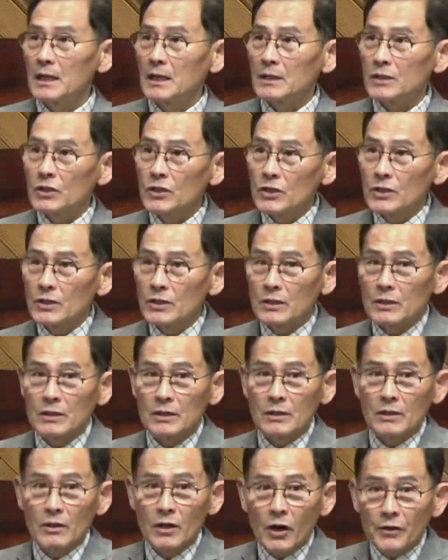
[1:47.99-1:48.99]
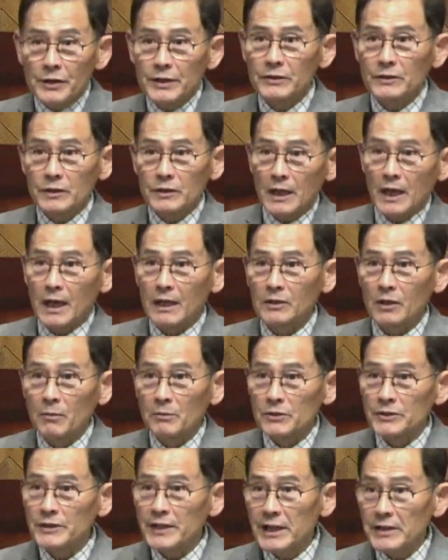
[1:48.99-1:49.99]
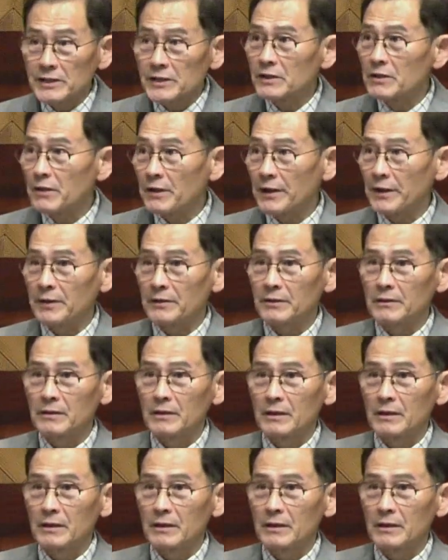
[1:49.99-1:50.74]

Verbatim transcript: 이 커런트가 너무 세진 거예요.